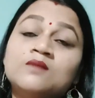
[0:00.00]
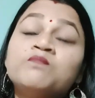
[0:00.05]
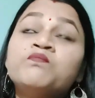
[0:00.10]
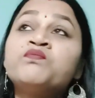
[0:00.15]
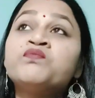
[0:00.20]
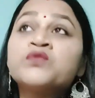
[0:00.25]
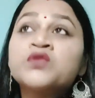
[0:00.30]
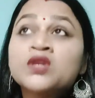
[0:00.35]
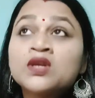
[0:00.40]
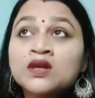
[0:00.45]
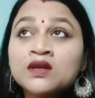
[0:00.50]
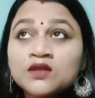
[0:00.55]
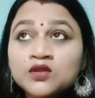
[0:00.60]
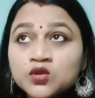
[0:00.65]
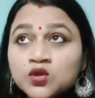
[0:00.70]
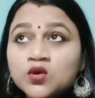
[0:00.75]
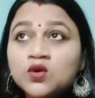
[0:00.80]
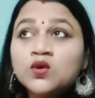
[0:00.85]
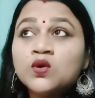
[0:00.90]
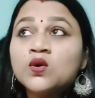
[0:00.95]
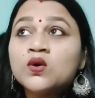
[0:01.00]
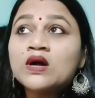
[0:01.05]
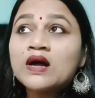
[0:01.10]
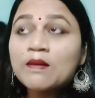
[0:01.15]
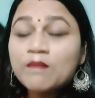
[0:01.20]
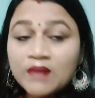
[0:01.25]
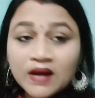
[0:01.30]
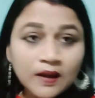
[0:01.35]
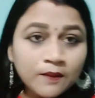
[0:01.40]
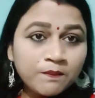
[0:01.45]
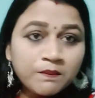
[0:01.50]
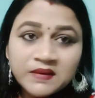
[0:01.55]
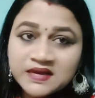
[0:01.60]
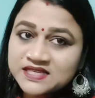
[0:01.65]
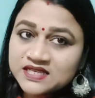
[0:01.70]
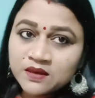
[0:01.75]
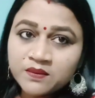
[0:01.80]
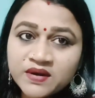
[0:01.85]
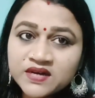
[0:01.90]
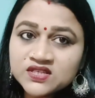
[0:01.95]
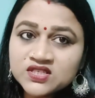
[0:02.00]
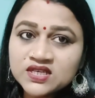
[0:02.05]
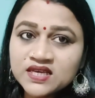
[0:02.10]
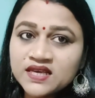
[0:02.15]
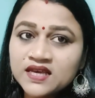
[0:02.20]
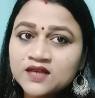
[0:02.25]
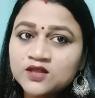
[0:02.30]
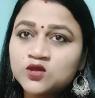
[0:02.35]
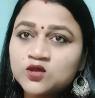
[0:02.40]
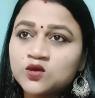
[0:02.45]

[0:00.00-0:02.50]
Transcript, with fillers: दोनों लोग का माप मेजरमेंट चाहिए तो ऐसे नहीं